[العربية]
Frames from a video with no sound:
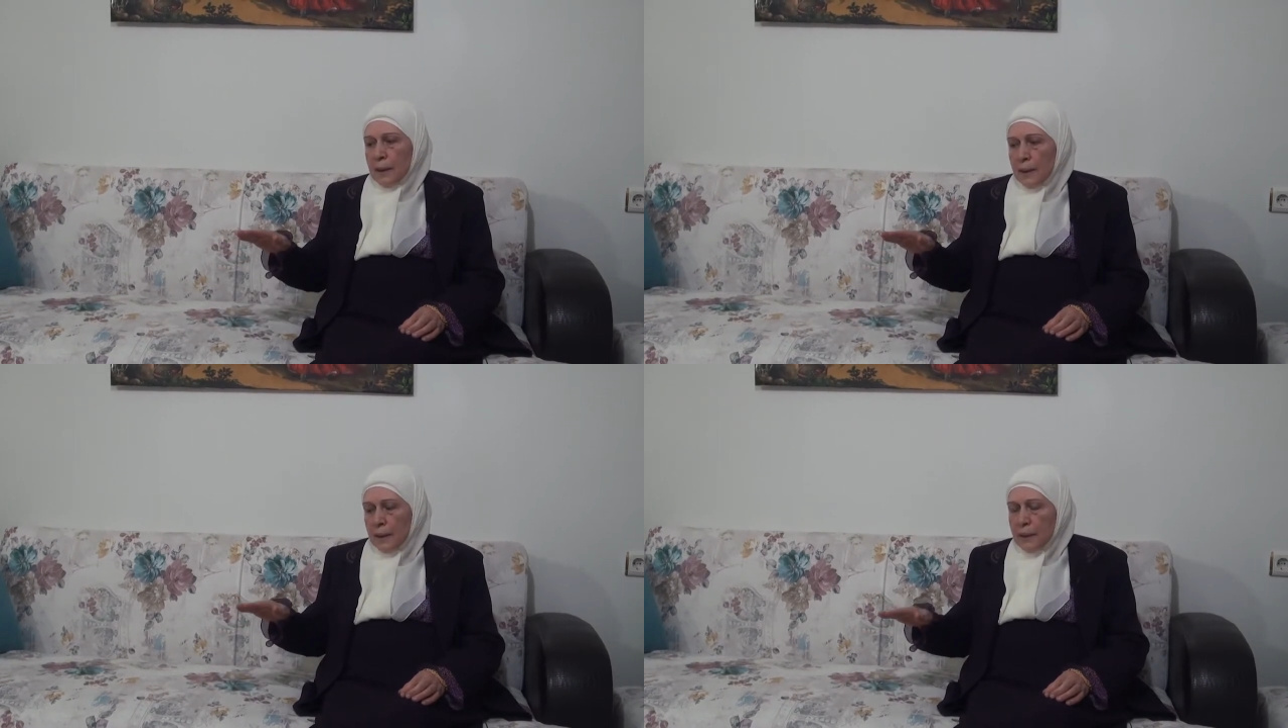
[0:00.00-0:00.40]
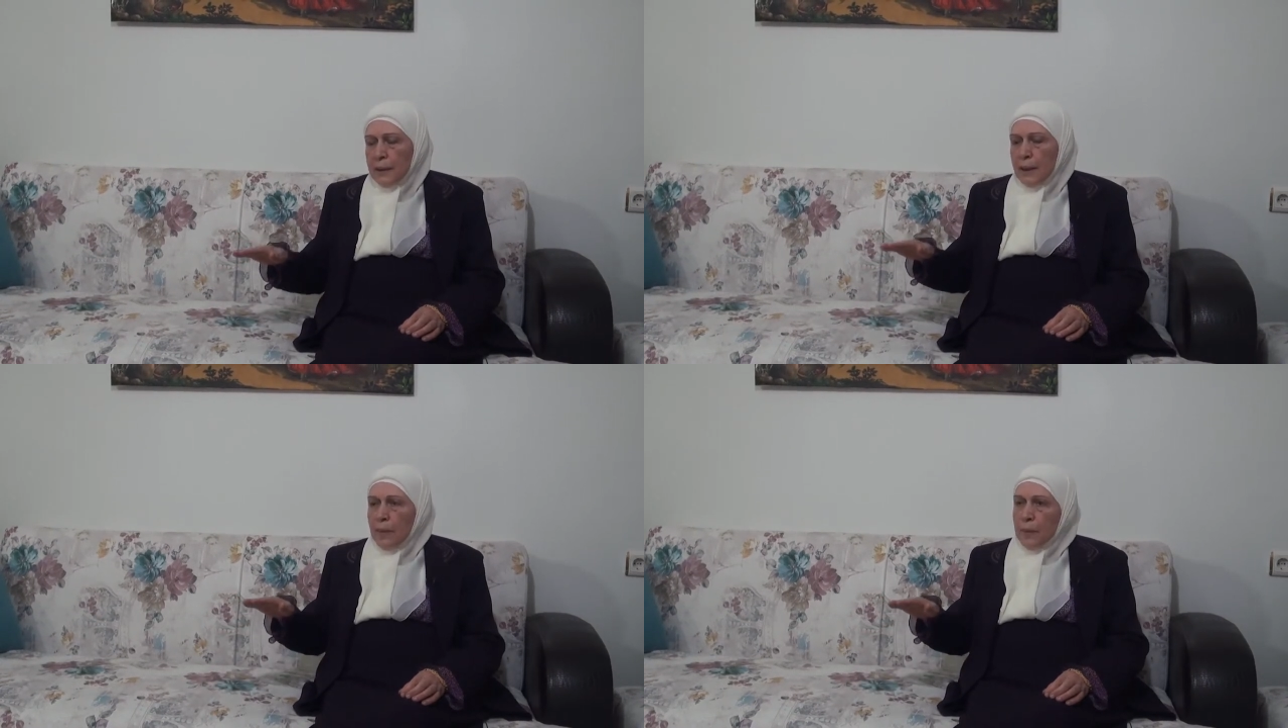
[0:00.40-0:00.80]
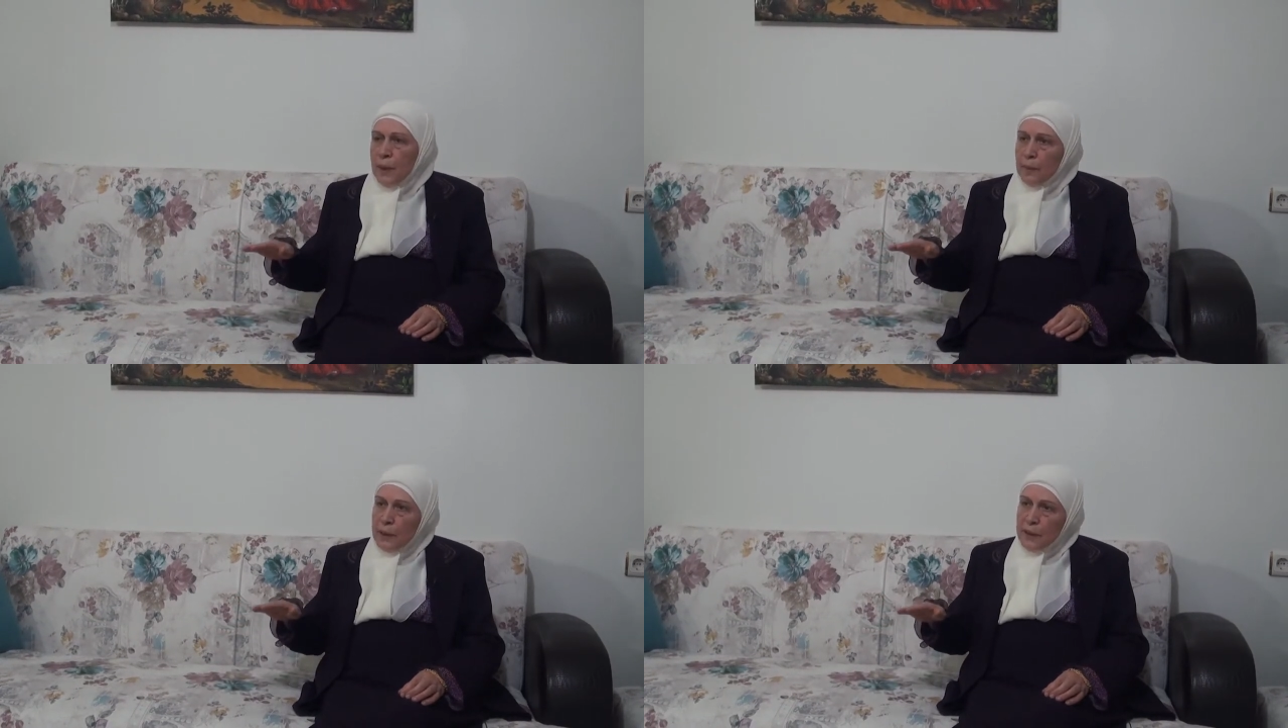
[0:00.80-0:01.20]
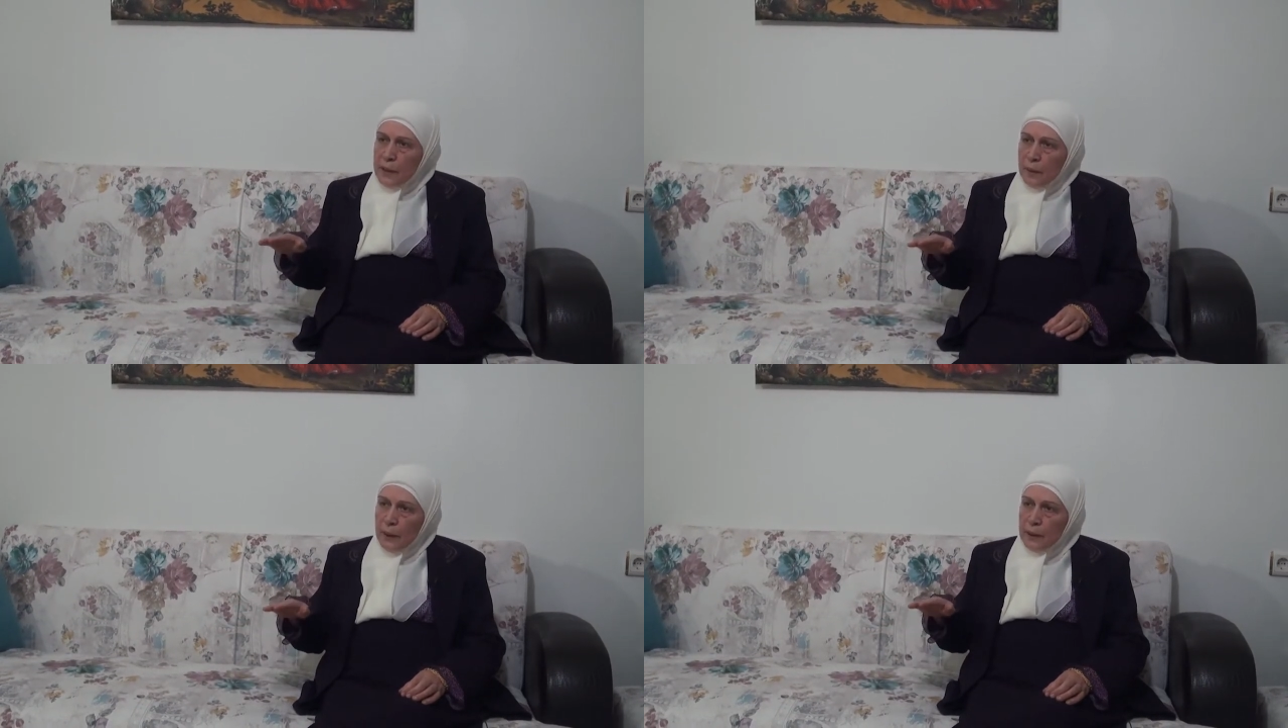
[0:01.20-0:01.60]
اقترابنا من
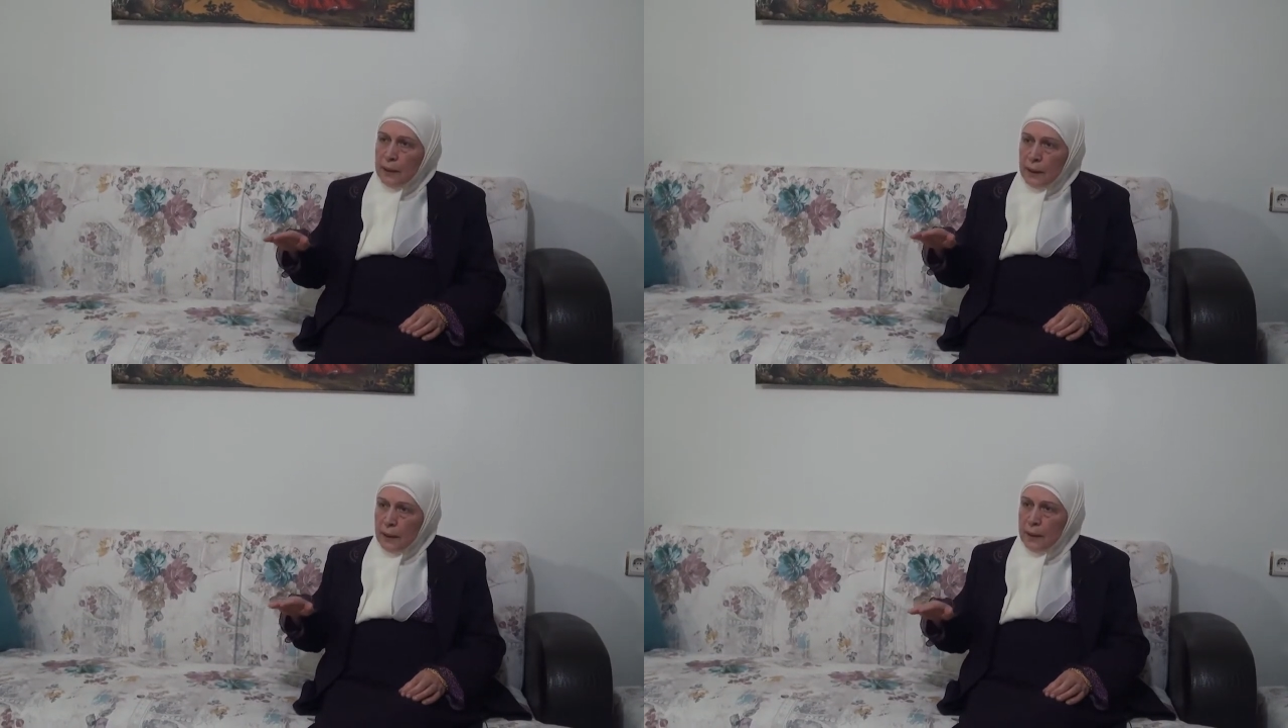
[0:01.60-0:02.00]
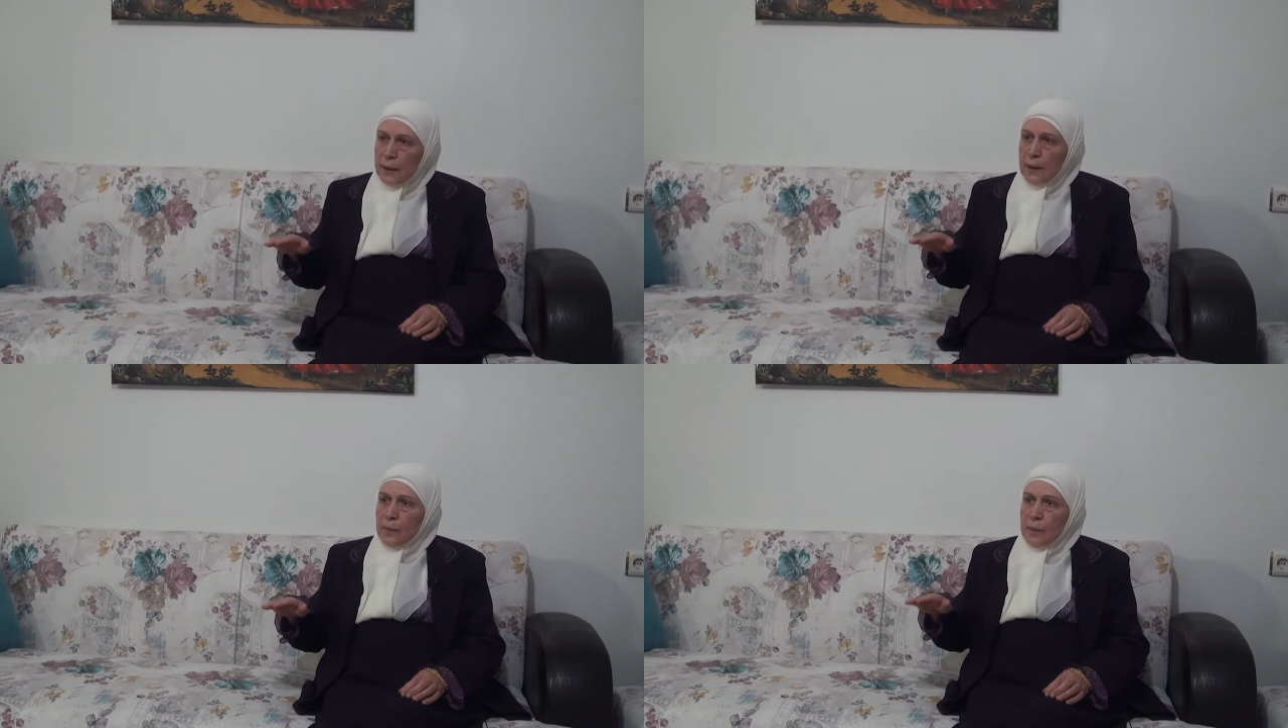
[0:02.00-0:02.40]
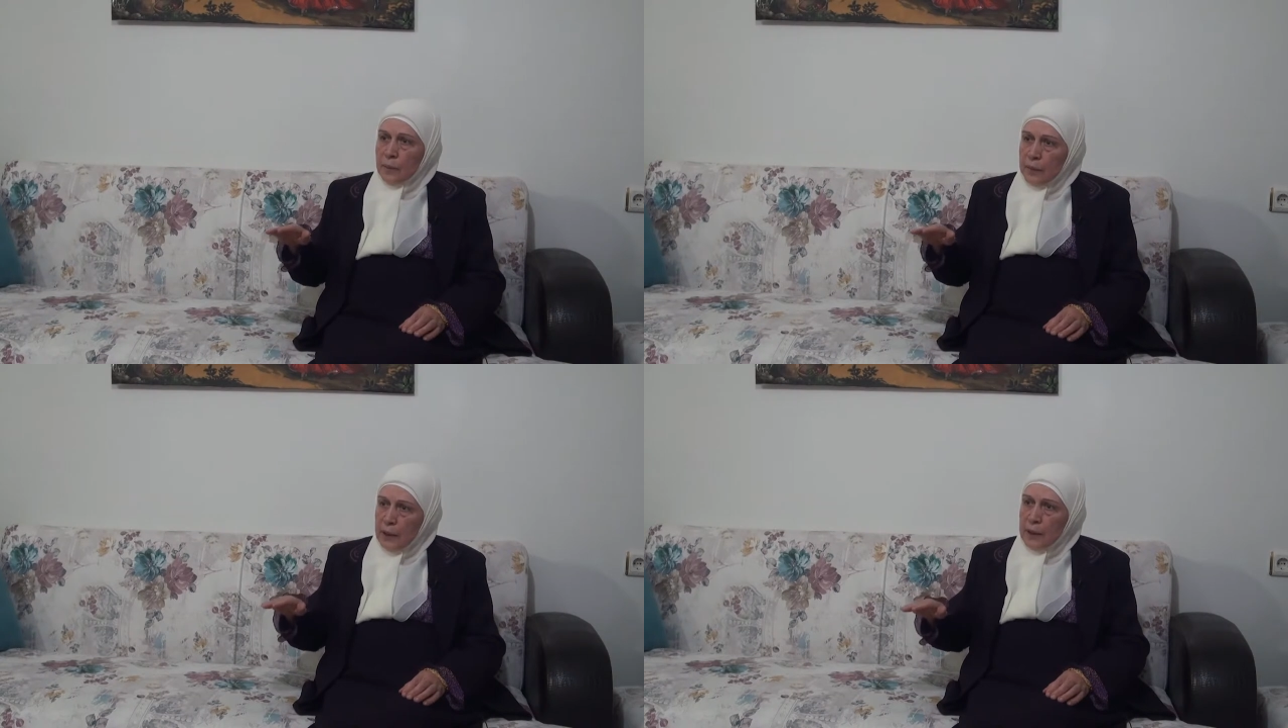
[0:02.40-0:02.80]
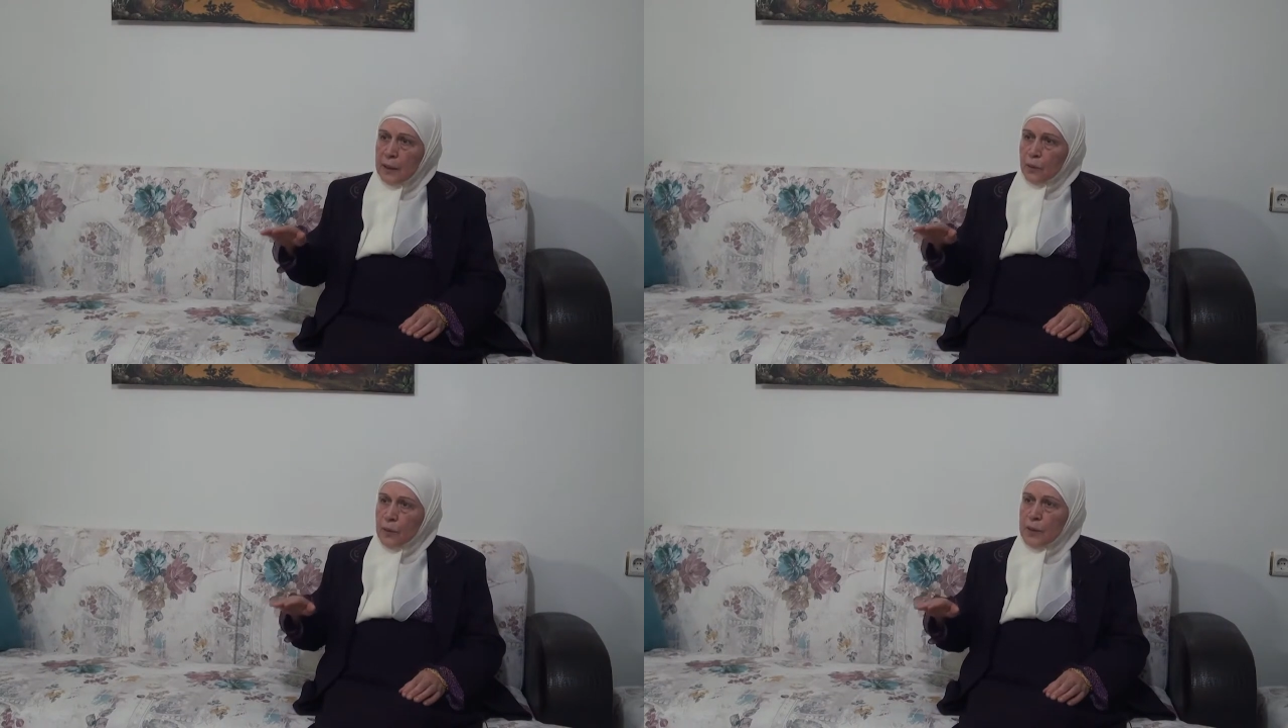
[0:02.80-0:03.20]
السنوات الأخيرة
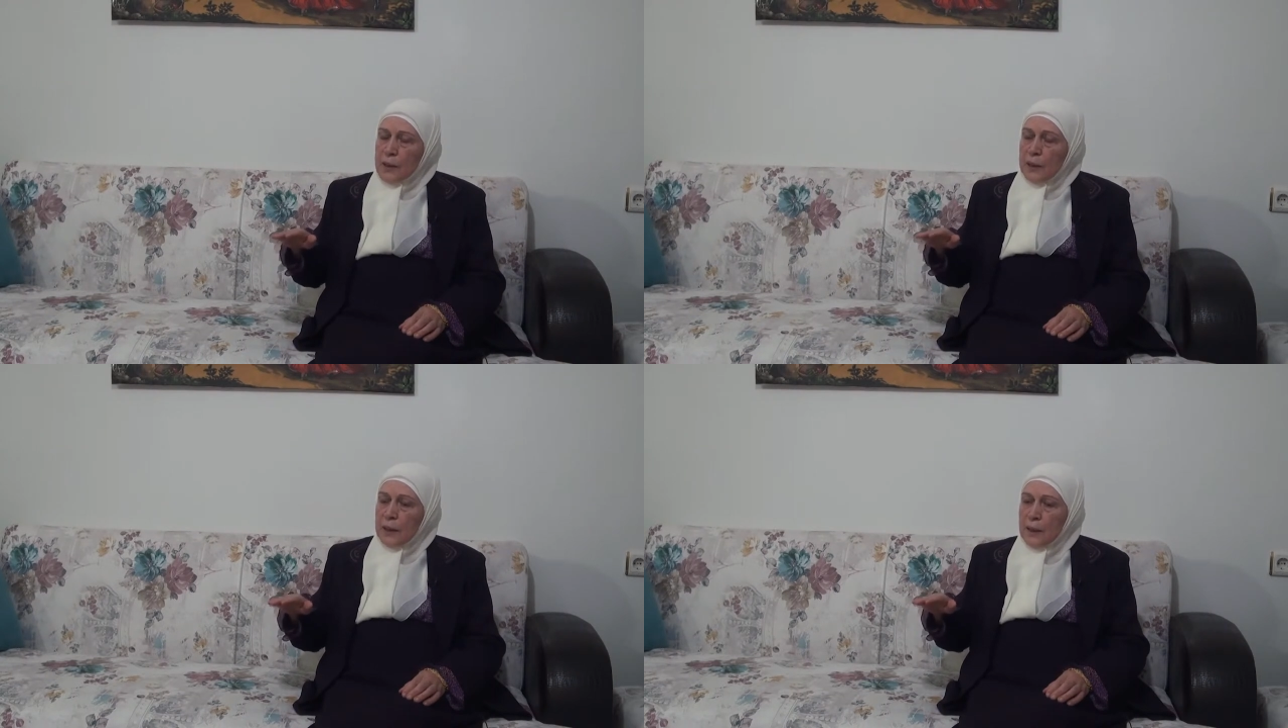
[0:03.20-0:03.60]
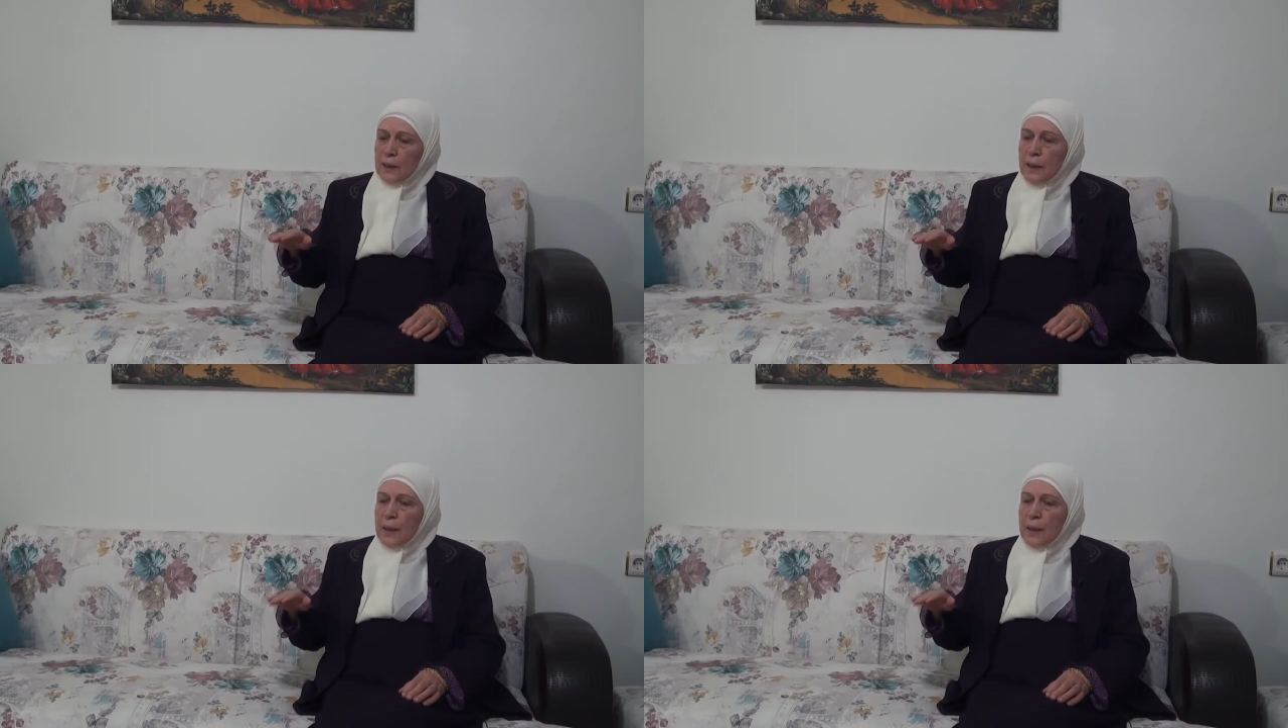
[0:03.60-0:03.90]
الثمانينات والتسعينات